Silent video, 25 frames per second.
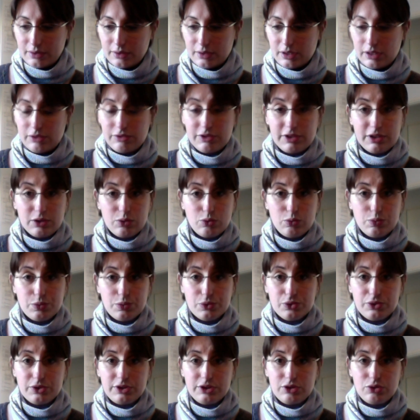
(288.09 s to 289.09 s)
elle fait des
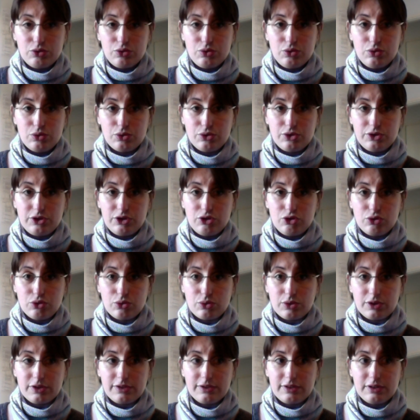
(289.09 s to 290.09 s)
coupons de tissu aussi, je
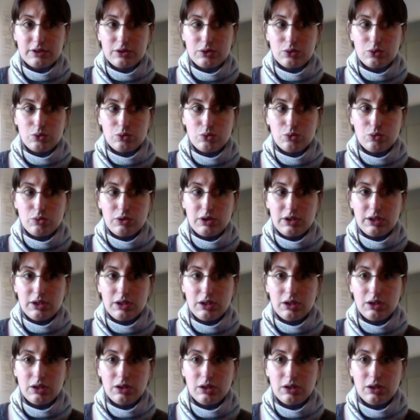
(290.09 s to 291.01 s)
crois que c'est tous les,